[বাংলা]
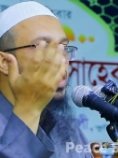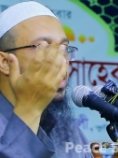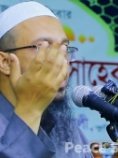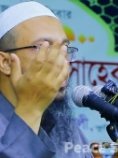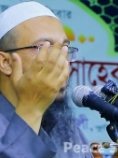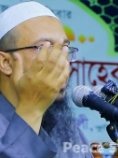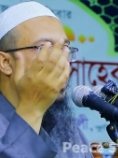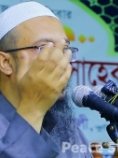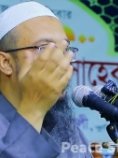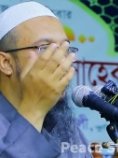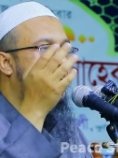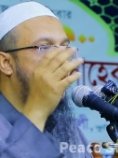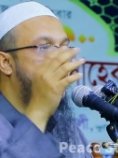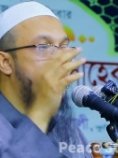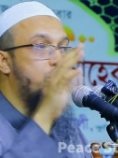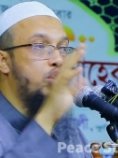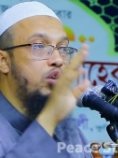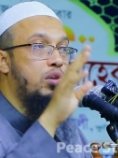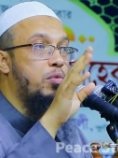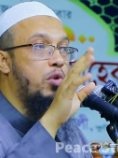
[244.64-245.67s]
দুনিয়ার দেয়
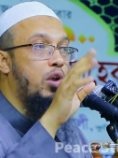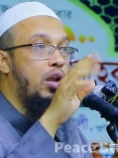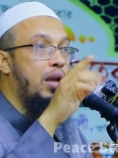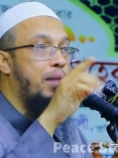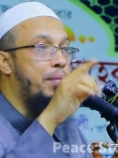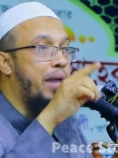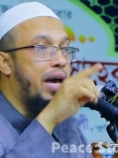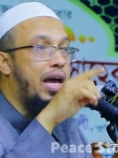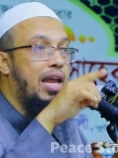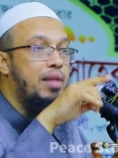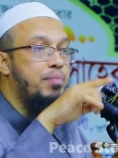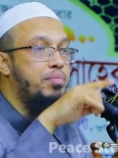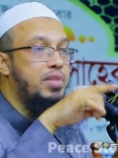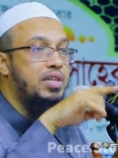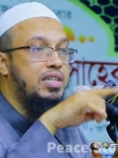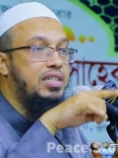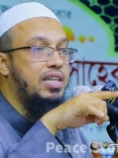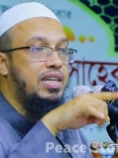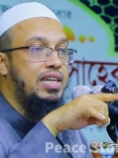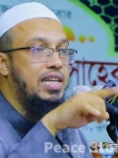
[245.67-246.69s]
এই জন্য বললাম
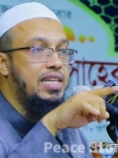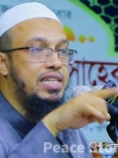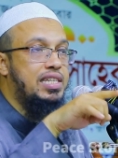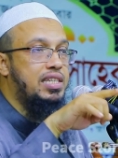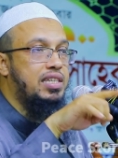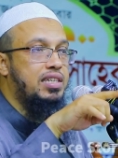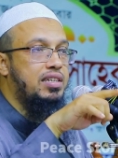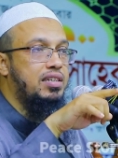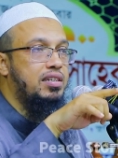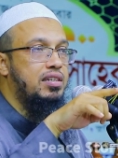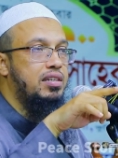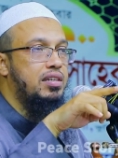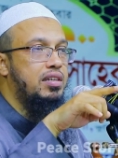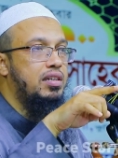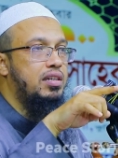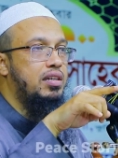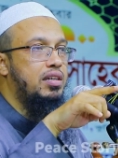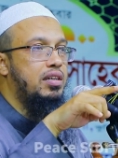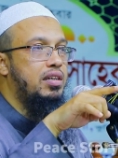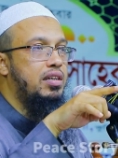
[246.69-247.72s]
আলেমদের যে রিস্ক
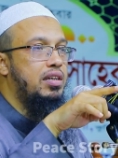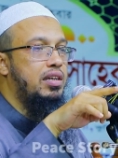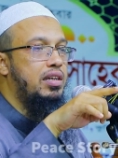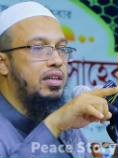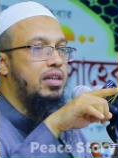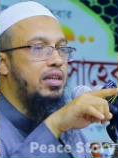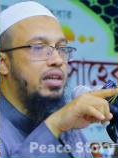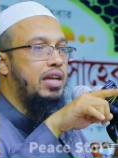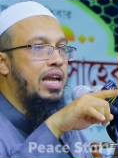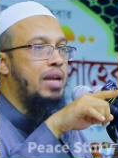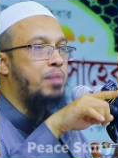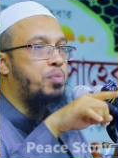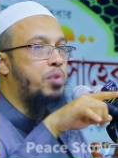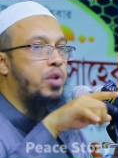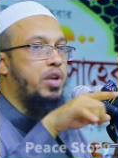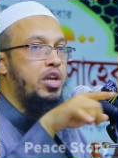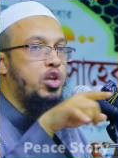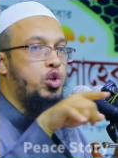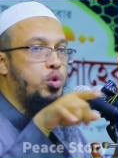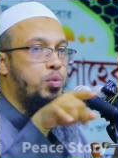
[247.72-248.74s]

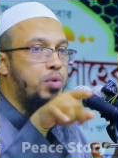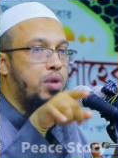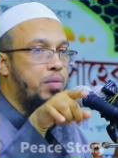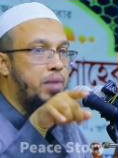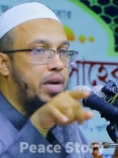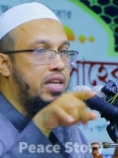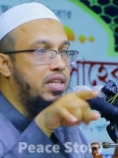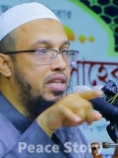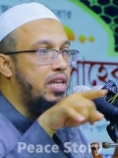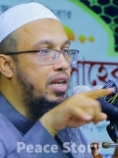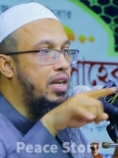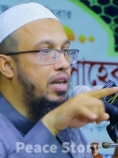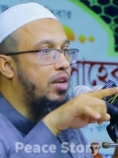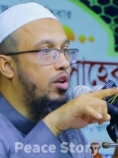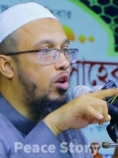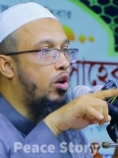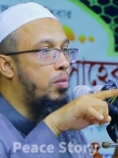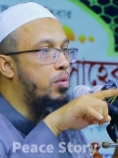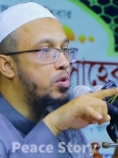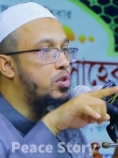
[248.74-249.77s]
এরপরে ইউটিউবার ভাইদের
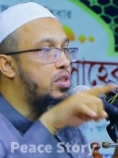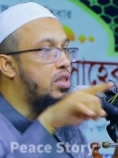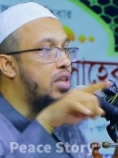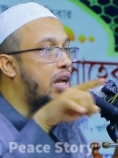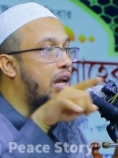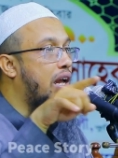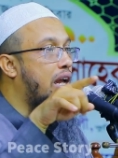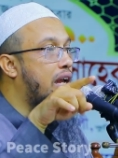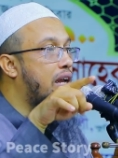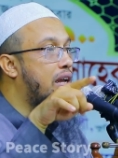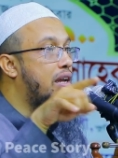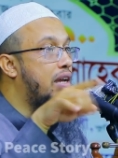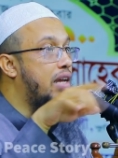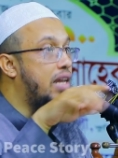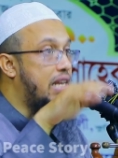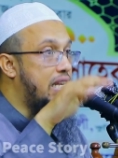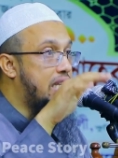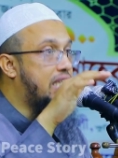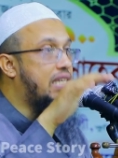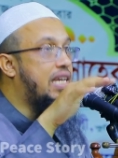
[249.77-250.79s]
অবস্থা
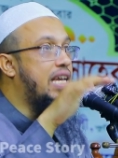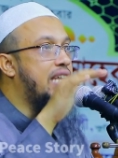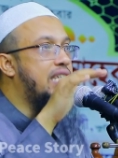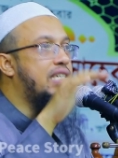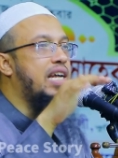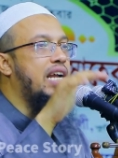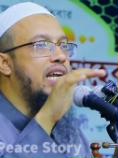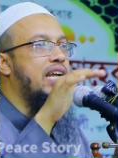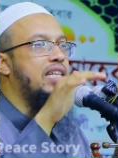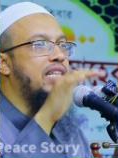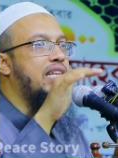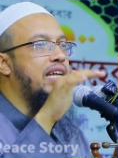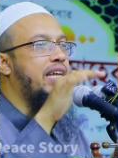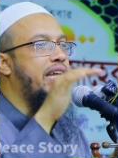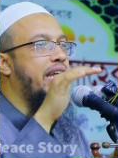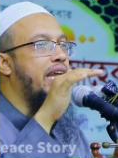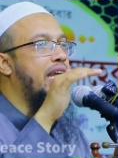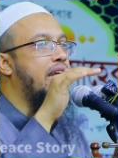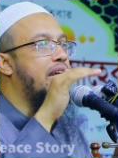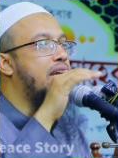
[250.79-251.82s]
রিস্কের জায়গা
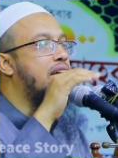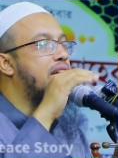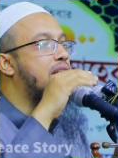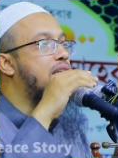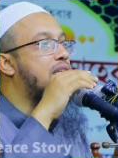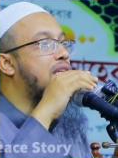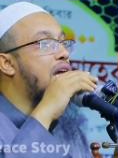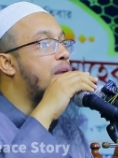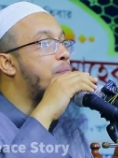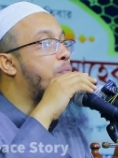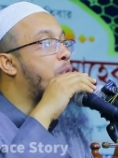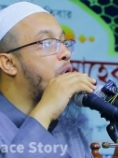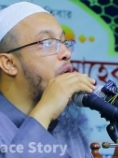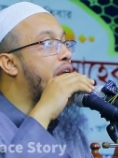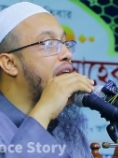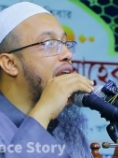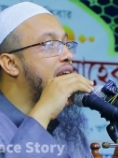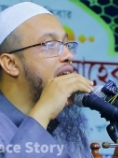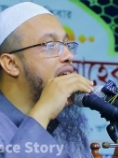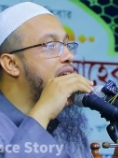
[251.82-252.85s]
থেকে
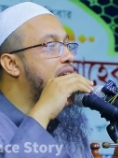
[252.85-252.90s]
তারপরে